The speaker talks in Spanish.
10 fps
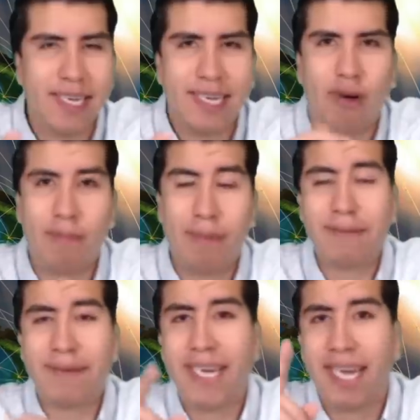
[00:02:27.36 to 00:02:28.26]
o más
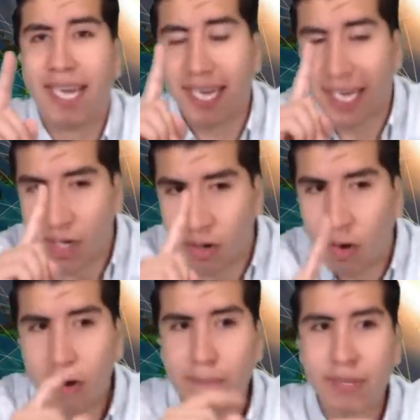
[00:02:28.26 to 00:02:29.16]
bien
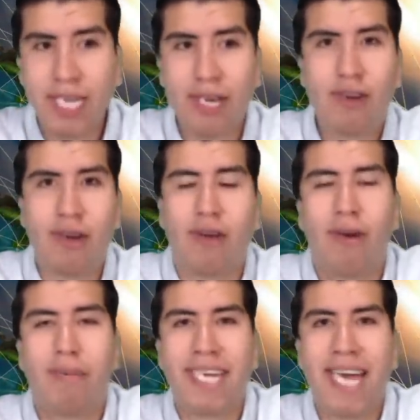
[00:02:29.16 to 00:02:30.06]
no lo pudieron
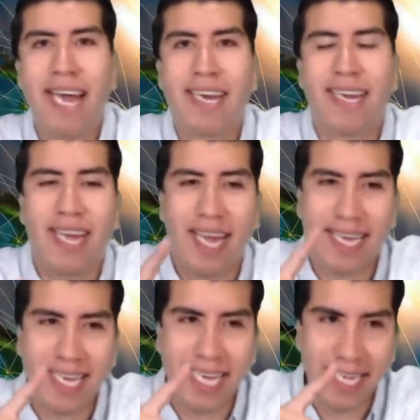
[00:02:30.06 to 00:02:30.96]
obligar a
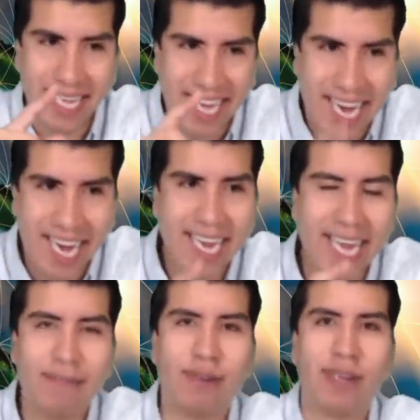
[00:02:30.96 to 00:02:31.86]
que dejara
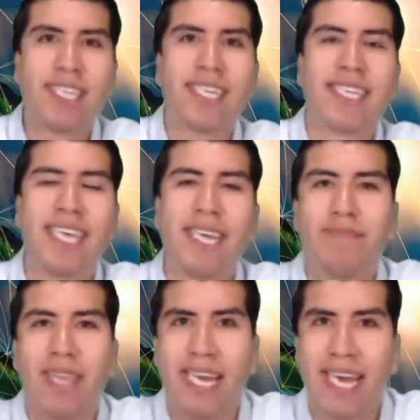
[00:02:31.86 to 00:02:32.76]
a Florence Cassé
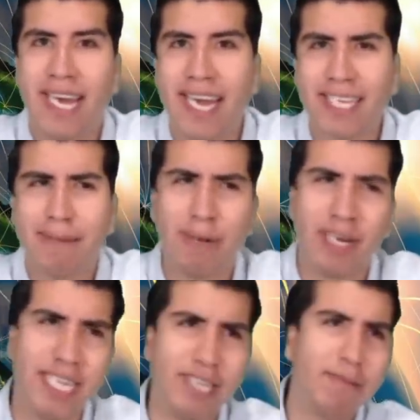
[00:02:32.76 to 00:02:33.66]
en la cárcel, pero el
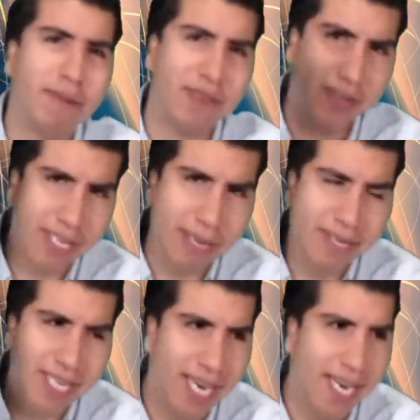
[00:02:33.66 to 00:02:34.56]
señor prefirió también
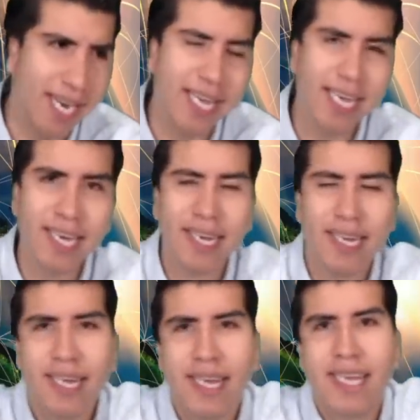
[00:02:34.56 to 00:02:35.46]
dejarla ir.
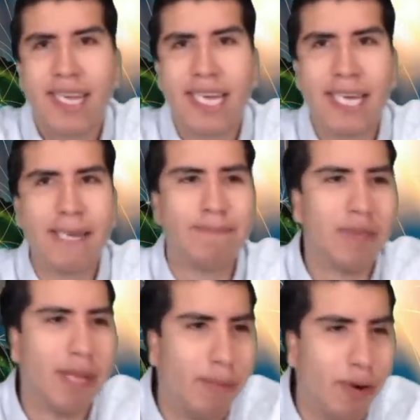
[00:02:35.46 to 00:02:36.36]
Y
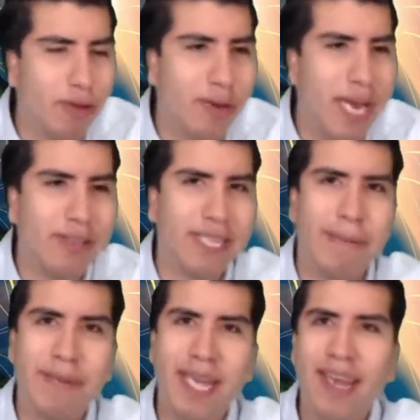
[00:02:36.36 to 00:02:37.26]
por otro lado
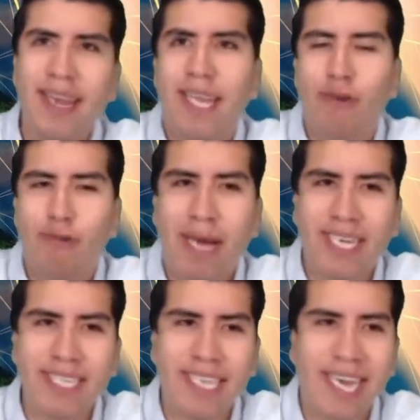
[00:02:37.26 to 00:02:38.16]
también un
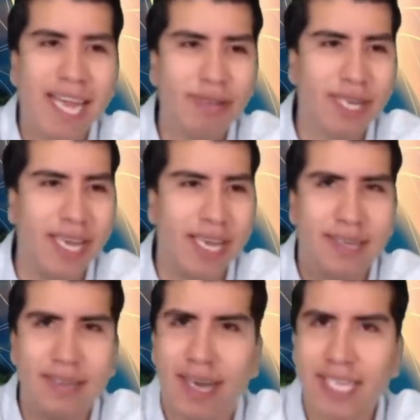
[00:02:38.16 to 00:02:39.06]
magistrado que
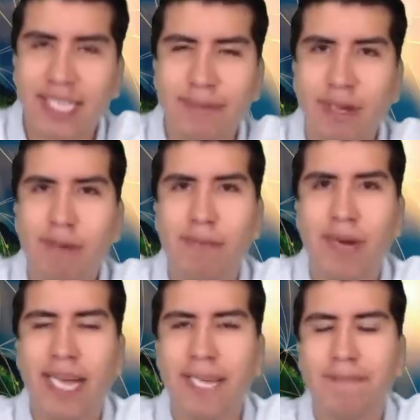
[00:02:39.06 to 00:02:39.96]
recibió por
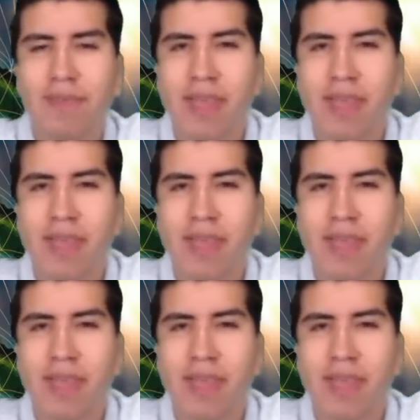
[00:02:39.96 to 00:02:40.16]
ahí